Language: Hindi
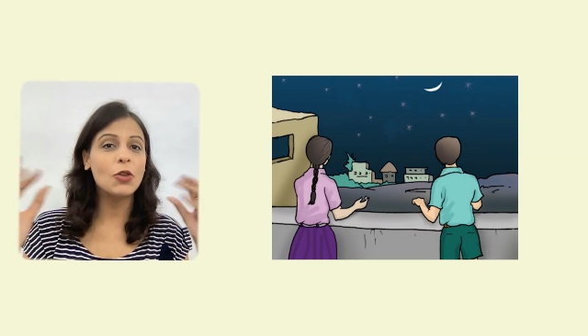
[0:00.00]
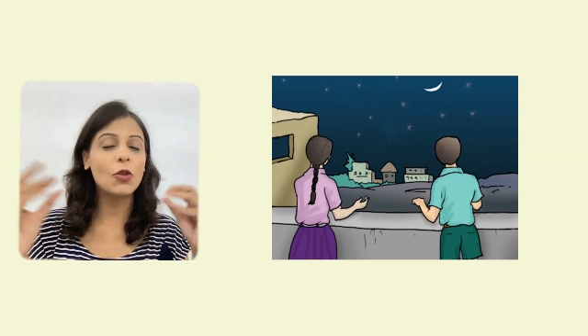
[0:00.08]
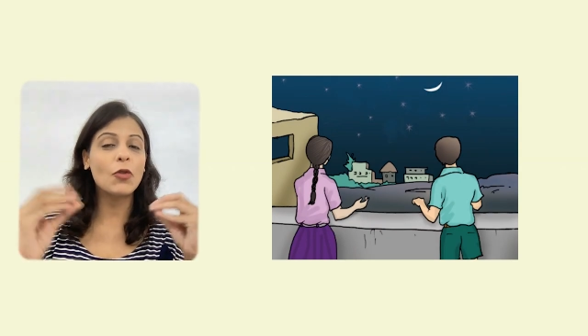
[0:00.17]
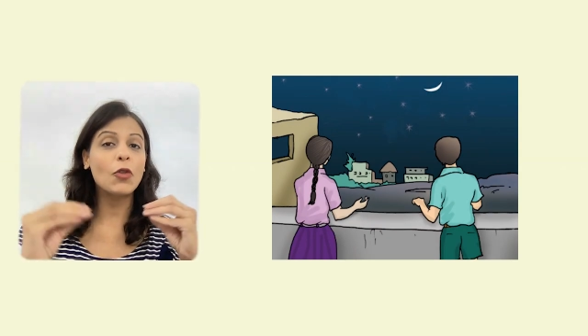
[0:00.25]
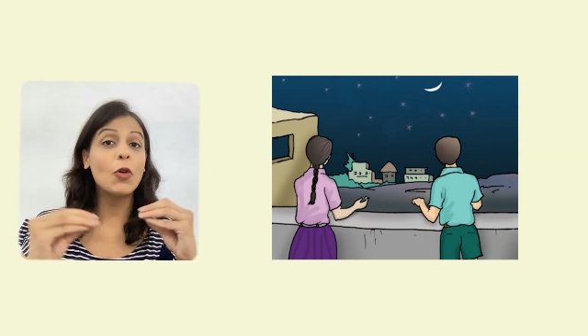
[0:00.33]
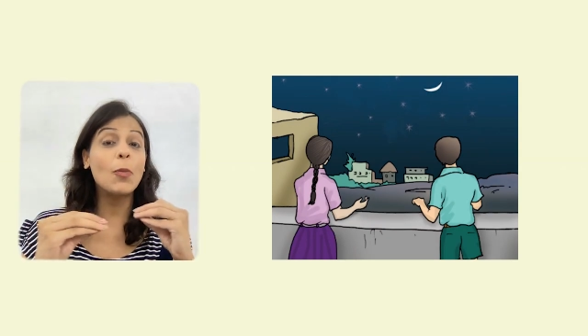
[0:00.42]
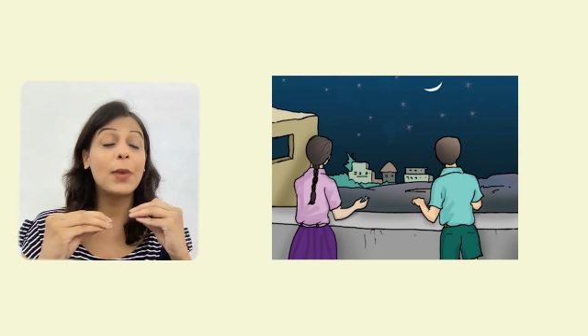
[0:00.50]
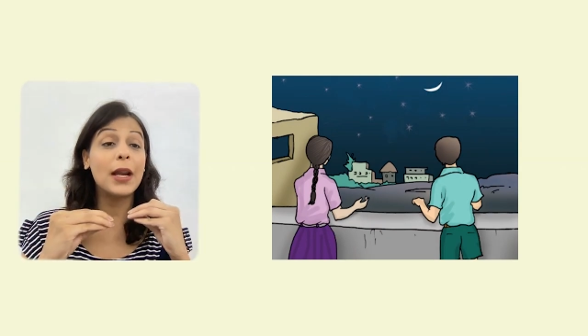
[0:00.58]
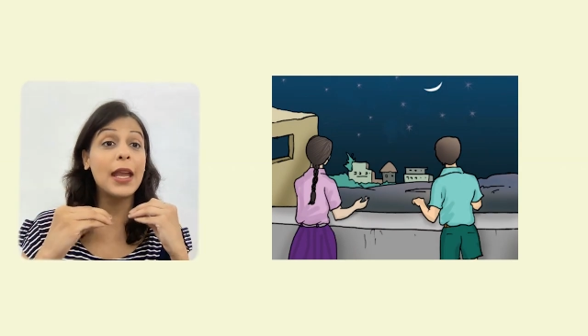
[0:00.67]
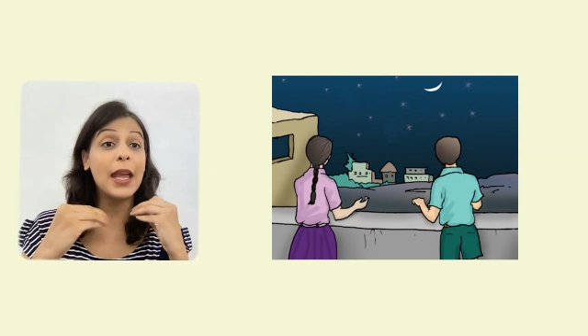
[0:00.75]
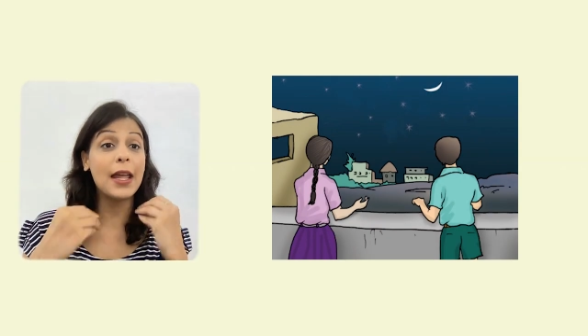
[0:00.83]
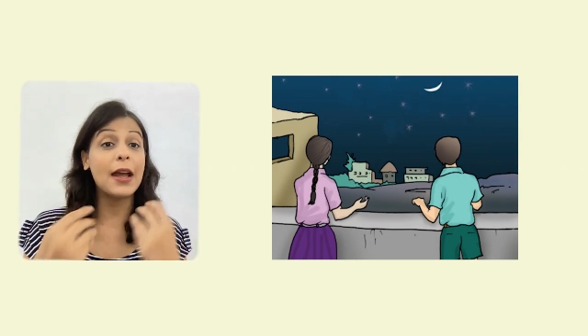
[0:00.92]
तो वो
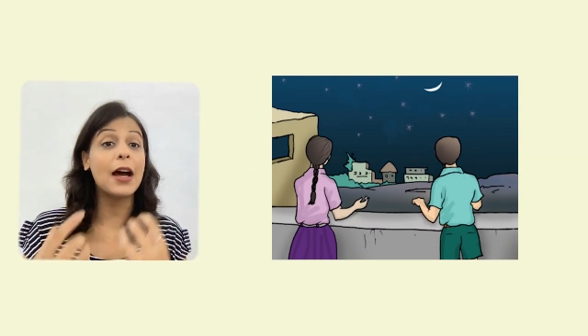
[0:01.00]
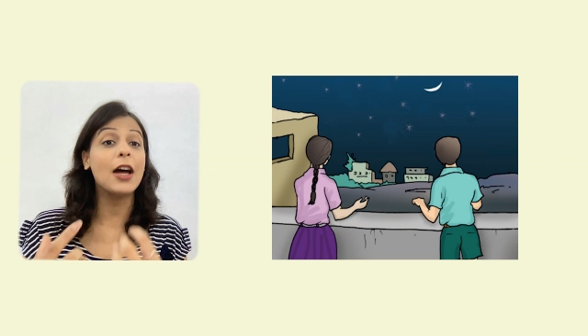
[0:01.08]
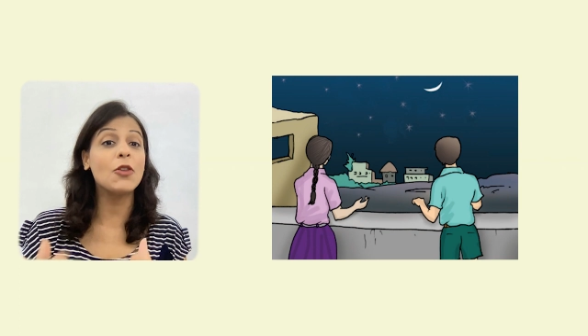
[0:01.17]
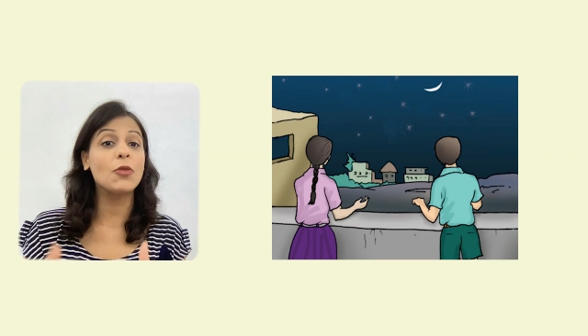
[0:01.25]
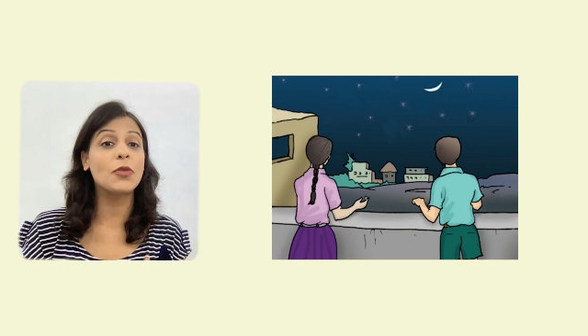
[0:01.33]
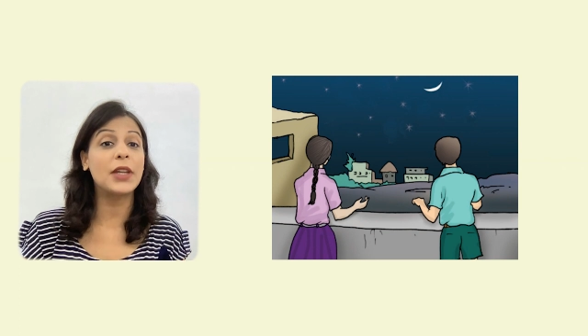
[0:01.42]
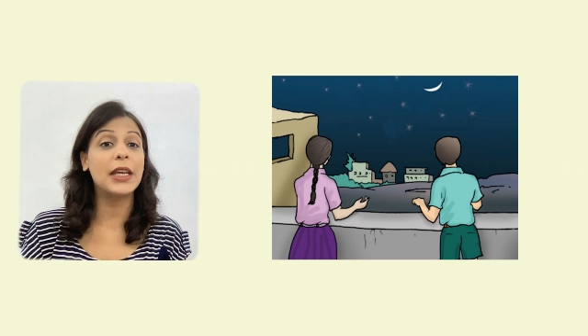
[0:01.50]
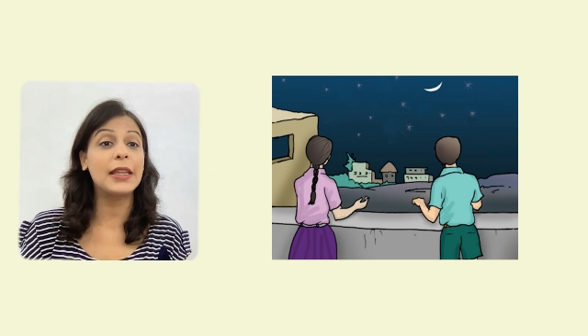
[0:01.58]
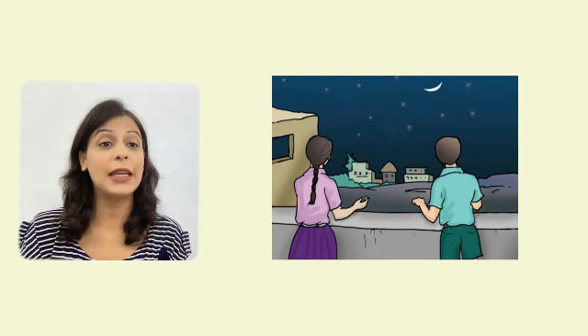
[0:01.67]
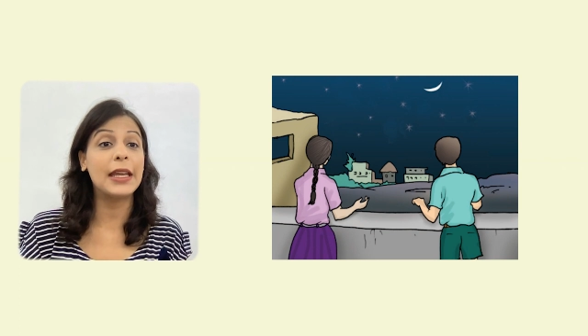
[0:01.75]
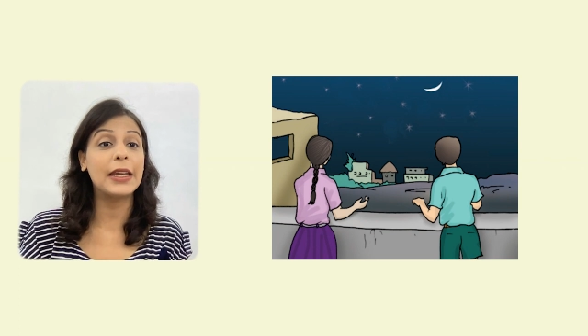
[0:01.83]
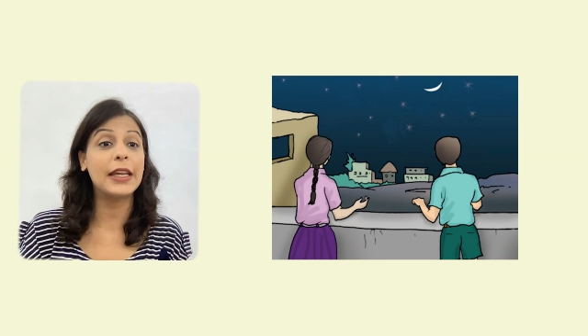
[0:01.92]
बड़े हैरान होते
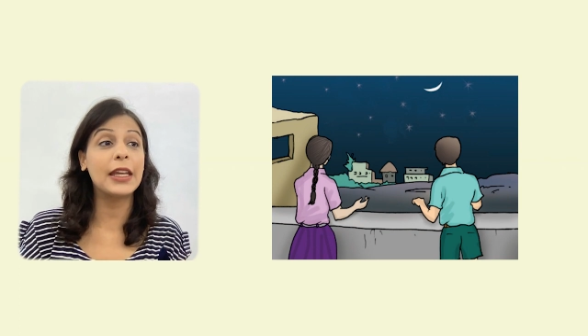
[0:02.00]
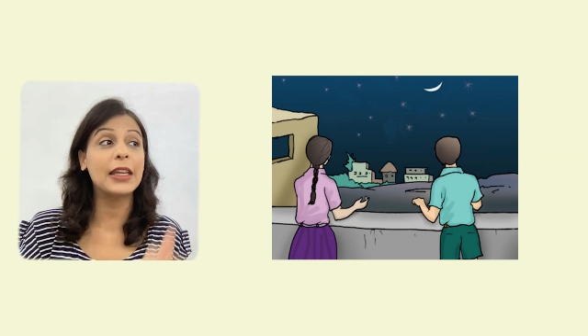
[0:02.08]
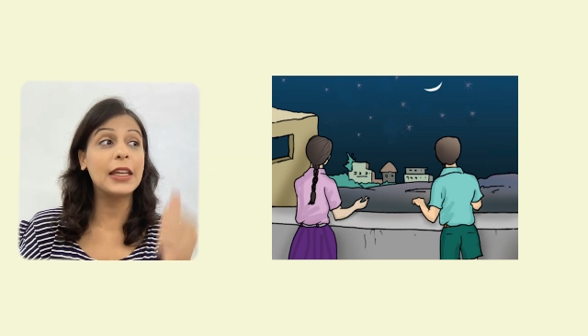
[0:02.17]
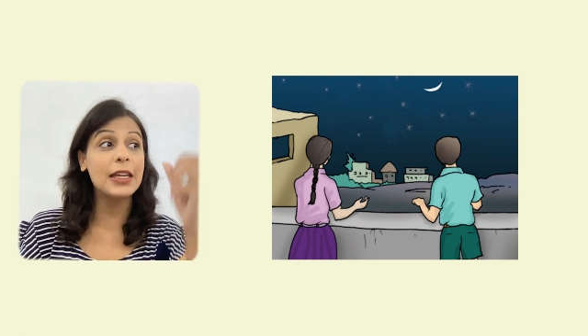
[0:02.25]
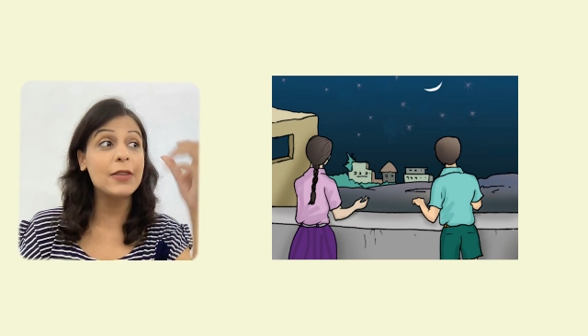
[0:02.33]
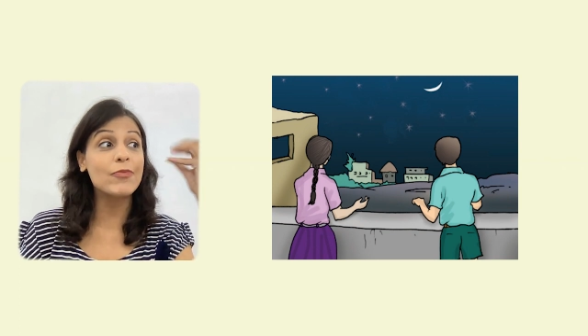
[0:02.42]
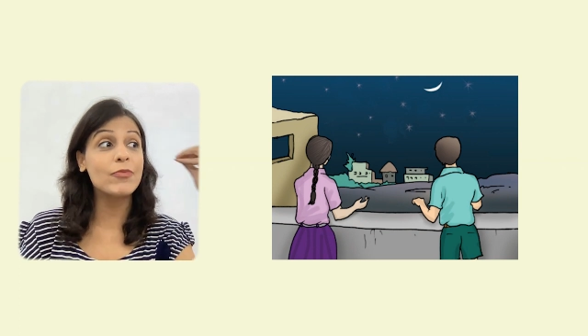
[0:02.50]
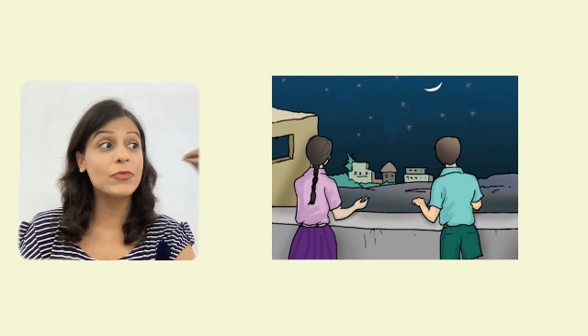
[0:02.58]
हैं देख के कि